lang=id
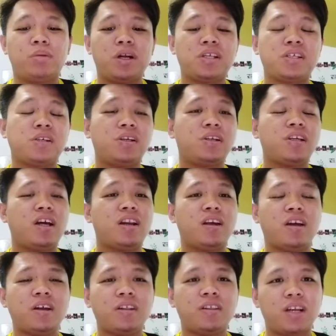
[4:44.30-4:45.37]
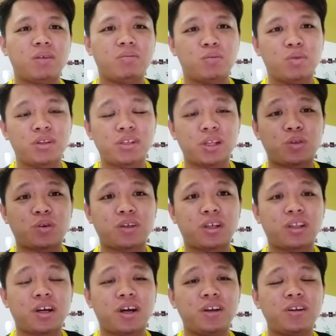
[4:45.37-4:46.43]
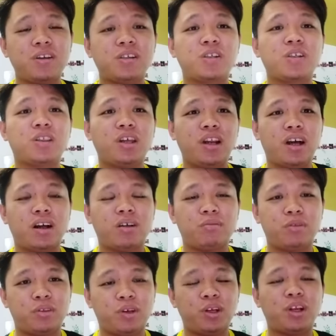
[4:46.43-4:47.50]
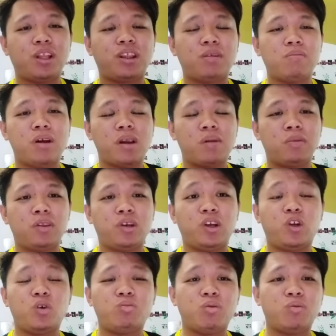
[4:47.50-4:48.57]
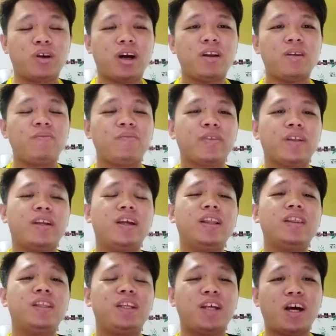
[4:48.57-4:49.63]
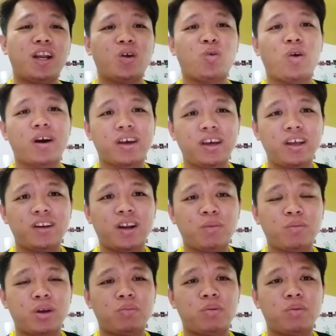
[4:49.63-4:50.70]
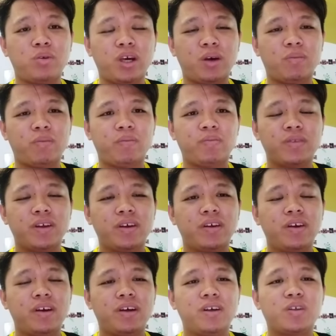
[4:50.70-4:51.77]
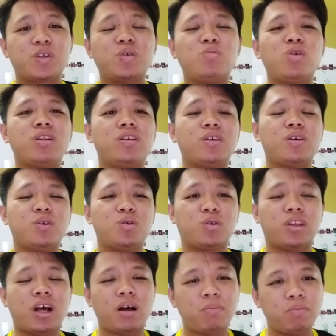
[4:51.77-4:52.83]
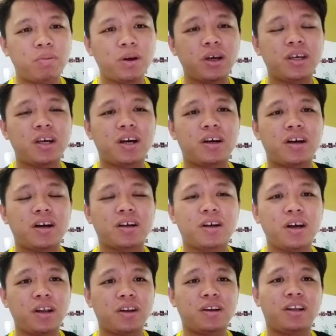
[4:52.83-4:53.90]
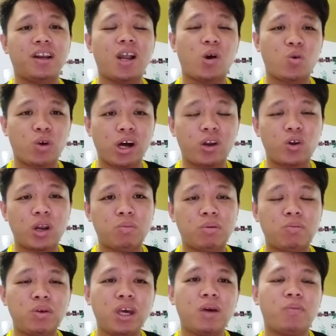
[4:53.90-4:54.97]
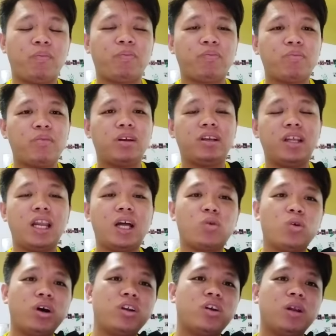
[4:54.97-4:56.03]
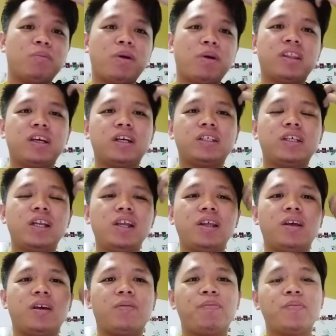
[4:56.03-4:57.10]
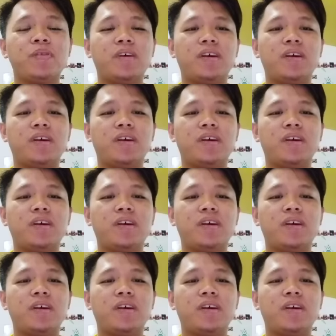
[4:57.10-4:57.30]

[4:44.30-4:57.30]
Presidennya Larry telah membuat satu kenyataan setelah menteri dan timbalan menteri diumumkan dan tidak ada wakil daripada PBM. Semua terkejut apa yang akan dilakukan oleh PBM, dilakukan oleh parti kecil ini.